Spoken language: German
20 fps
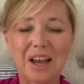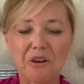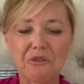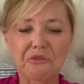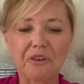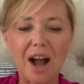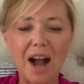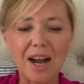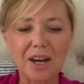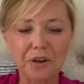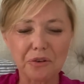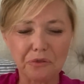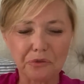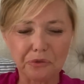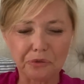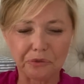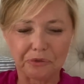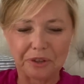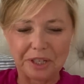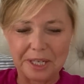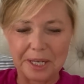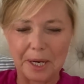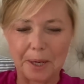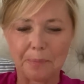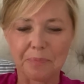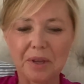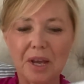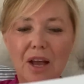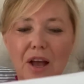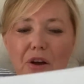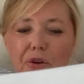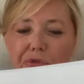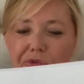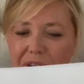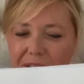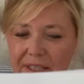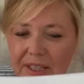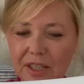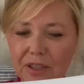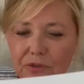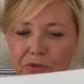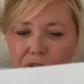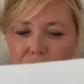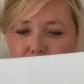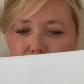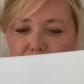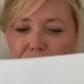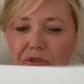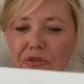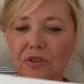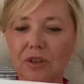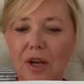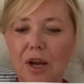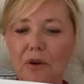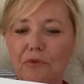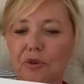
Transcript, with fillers: Frage 4. Vetternwirtschaft